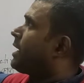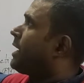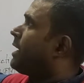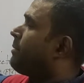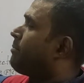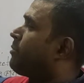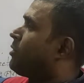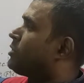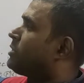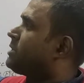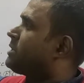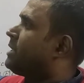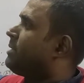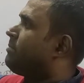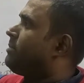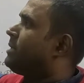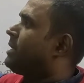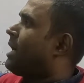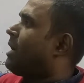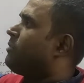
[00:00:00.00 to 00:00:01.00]
এই পজিটিভ
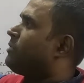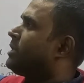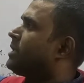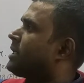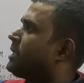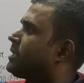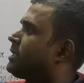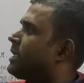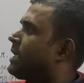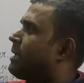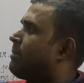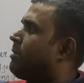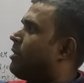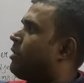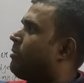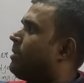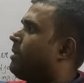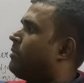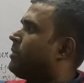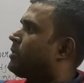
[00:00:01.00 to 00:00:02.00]
নাউনের ক্ষেত্রে
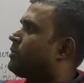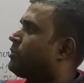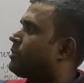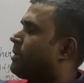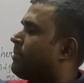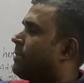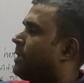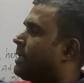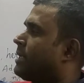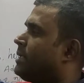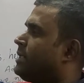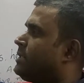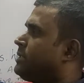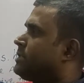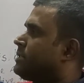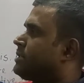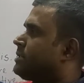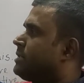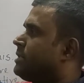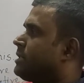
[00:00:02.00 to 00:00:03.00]
কিভাবে ব্যবহার হতে পারে
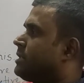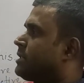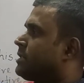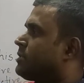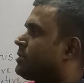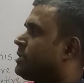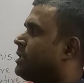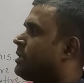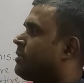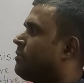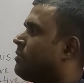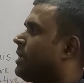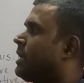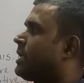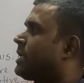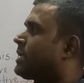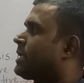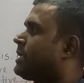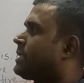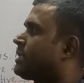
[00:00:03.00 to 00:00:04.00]
এটা
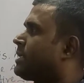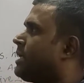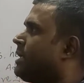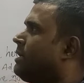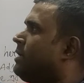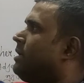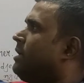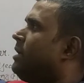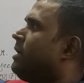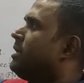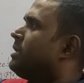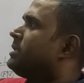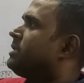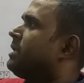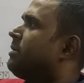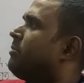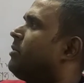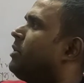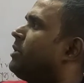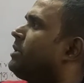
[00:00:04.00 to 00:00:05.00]
সিঙ্গুলারের ক্ষেত্রে
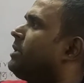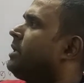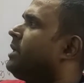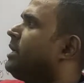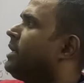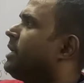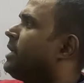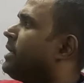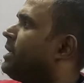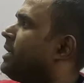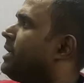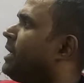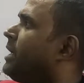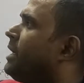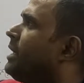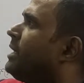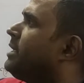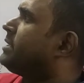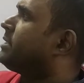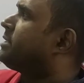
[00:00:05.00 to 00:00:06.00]
যেমন হি
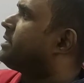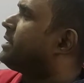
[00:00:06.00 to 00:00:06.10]
ইজ